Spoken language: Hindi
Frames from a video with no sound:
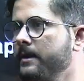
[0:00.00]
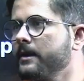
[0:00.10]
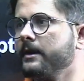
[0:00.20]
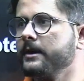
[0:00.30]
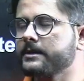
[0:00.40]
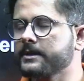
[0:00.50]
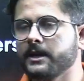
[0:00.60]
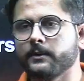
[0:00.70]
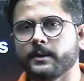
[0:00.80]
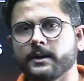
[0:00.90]
इसके
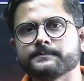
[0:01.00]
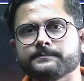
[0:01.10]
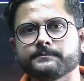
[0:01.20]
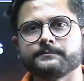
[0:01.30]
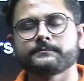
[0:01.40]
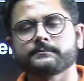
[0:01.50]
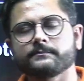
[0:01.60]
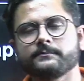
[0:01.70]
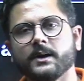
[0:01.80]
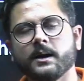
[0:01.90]
अलावा
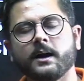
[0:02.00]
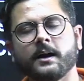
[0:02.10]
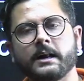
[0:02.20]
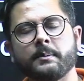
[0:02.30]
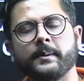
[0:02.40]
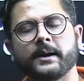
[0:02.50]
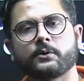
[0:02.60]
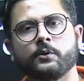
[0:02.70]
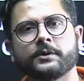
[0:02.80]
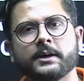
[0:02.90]
अगर आप हमारा
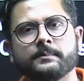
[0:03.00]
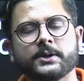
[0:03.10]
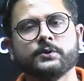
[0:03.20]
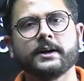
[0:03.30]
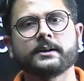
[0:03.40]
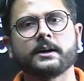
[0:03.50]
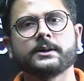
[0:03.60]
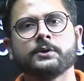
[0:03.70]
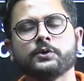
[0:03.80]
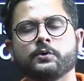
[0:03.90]
कोर्स एक बार ज्वाइन करते हो
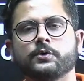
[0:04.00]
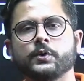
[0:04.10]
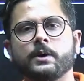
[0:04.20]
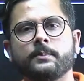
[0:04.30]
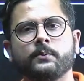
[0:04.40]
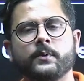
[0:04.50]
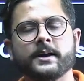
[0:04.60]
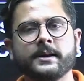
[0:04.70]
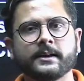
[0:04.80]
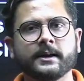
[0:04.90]
तो उसको आप वन
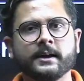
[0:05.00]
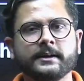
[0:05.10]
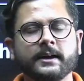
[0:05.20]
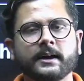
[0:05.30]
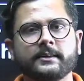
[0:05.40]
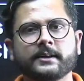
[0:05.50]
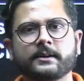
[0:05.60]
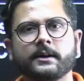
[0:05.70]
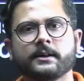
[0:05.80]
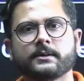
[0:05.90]
ईयर के लिए एक्सेस कर
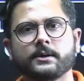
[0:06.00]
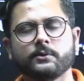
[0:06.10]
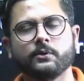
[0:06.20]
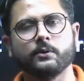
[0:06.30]
सकते हो